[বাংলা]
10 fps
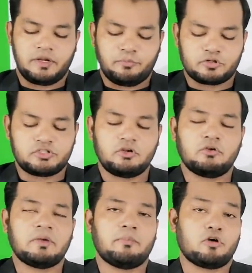রিপোর্ট ছিল
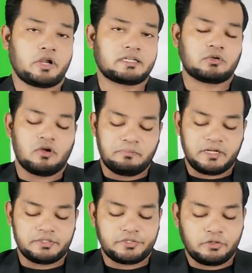বা বড় একটা
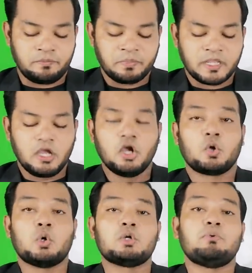কমপ্লেন ছিল
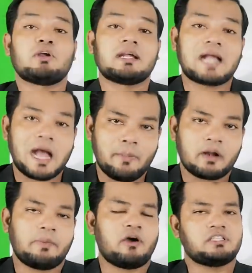কোনো প্রকার
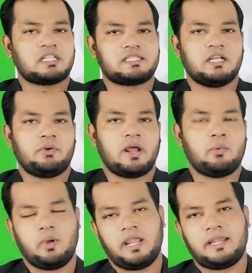খাবার পাওয়া যাচ্ছিল না
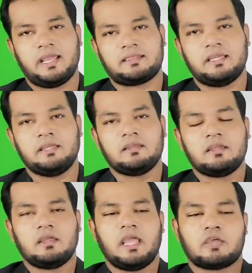ওই এরিয়াতে
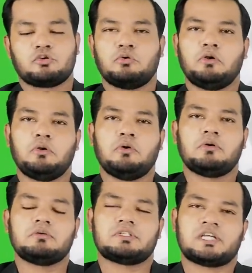এতগুলো লোক
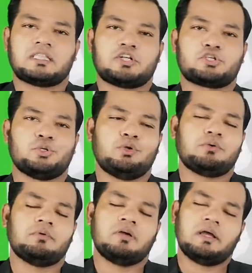সাত আটশো
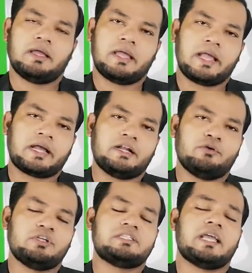লোক এখানে
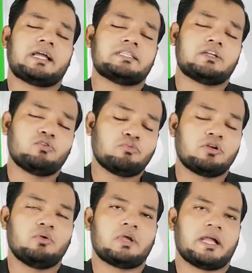হয়েছে এক হাজারের
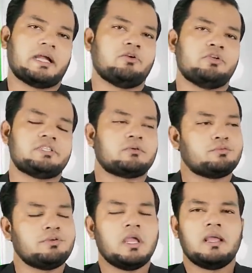উপরে লোক এখানে হয়েছে
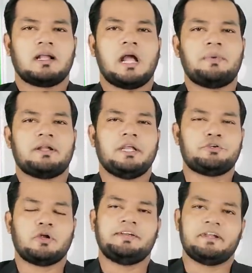কোনো খাবার নেই
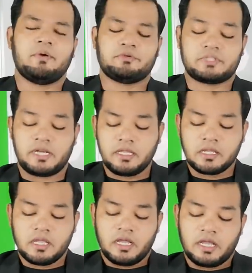টয়লেটের ব্যবস্থা নেই
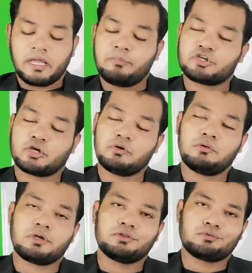এই
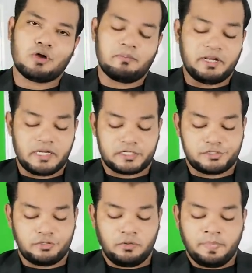বিষয়গুলোও কিন্তু কমপ্লেন
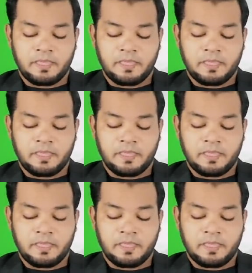আসছিল